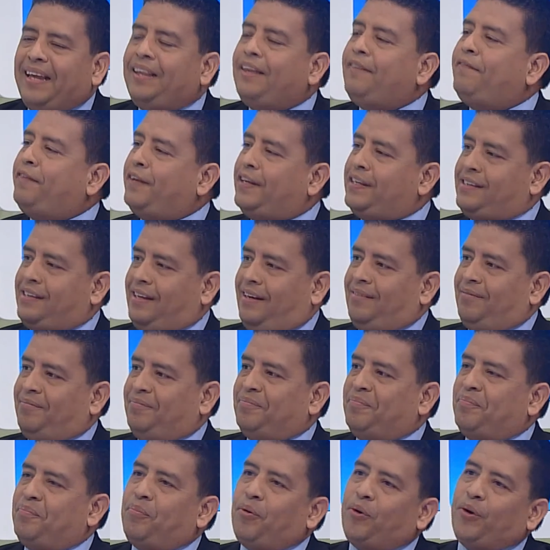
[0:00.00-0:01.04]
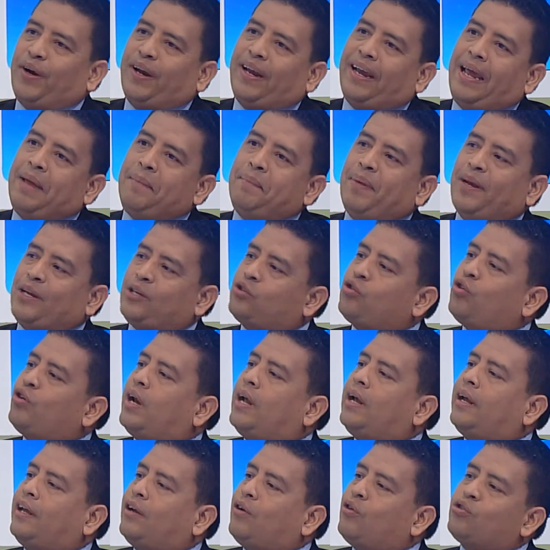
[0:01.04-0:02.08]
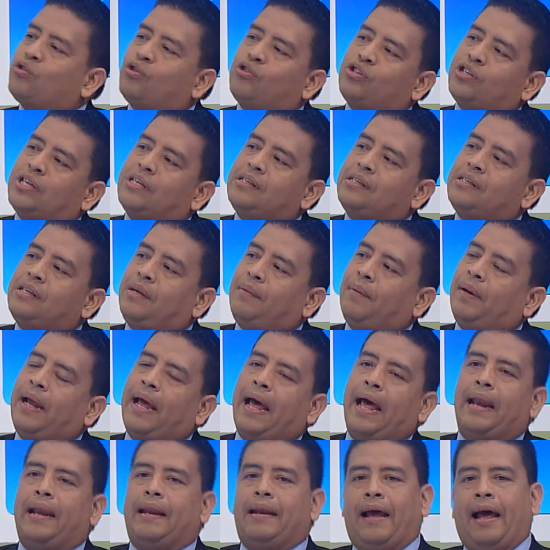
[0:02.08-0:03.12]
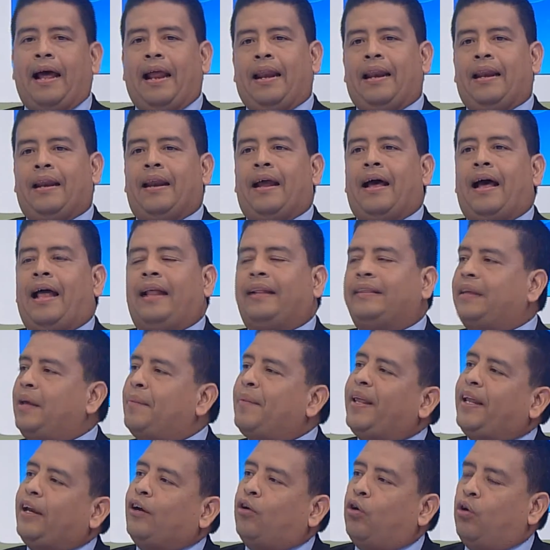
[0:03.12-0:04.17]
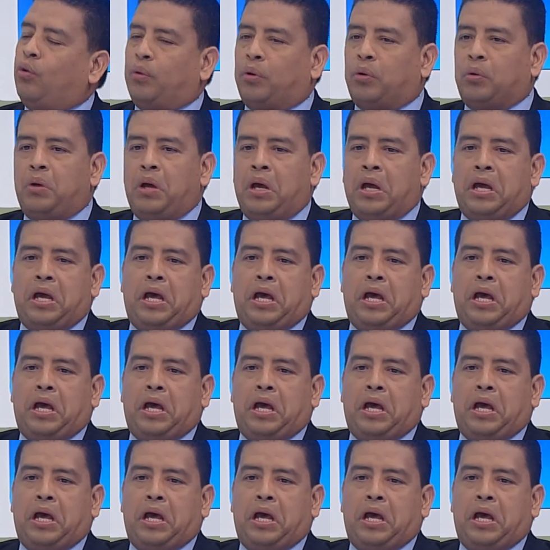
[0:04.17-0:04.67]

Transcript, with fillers: difícil porque hay personas que no son sensibles al, tema del cobro.